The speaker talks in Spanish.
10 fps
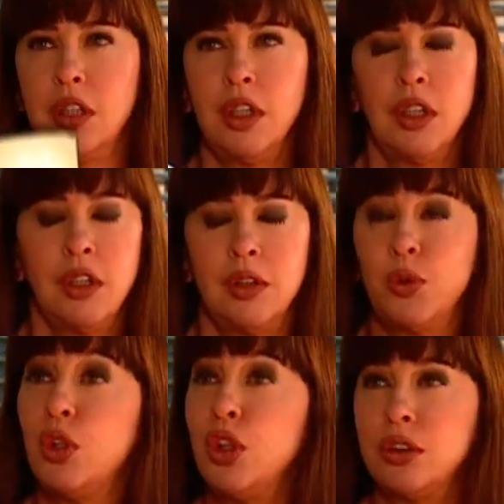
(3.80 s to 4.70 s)
tú me
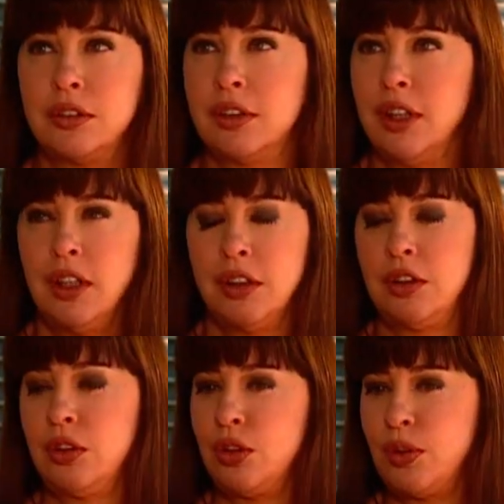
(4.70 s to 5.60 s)
dieras la
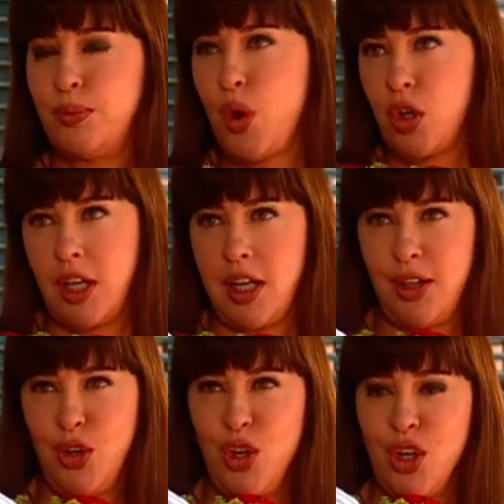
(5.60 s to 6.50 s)
oportunidad. No, puedo
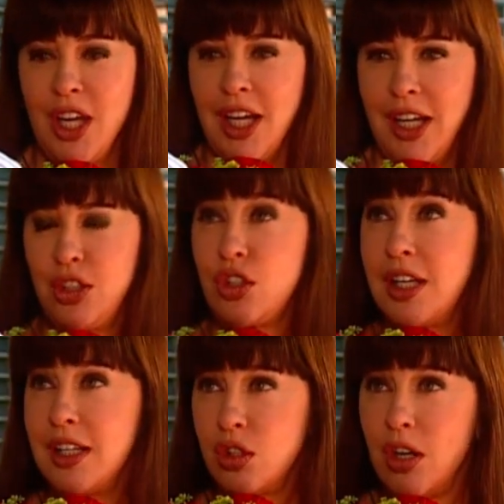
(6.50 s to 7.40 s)
creerlo. Entonces
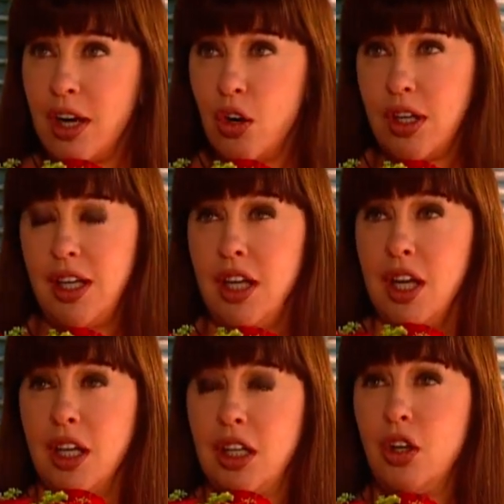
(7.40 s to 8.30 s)
eso era lo que,
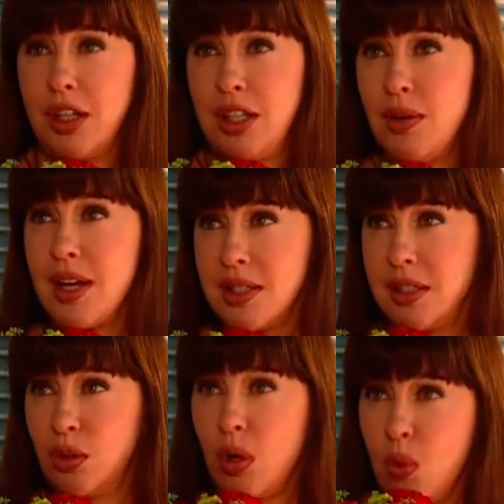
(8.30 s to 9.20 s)
lo que te iba a
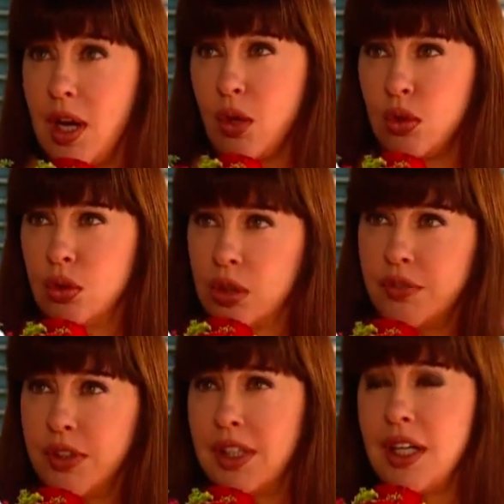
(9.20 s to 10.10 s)
decir tu abuela cuando te
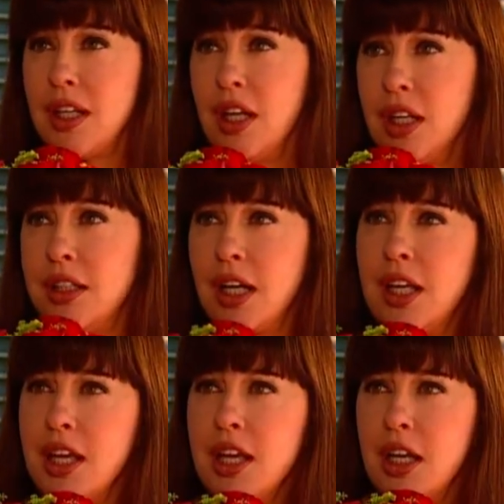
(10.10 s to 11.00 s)
fuiste de aquí
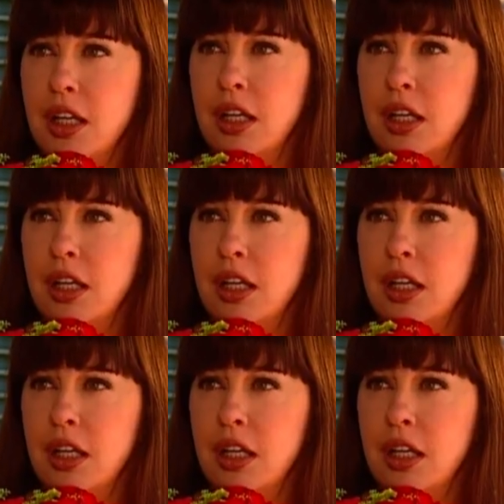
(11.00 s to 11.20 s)
ayer.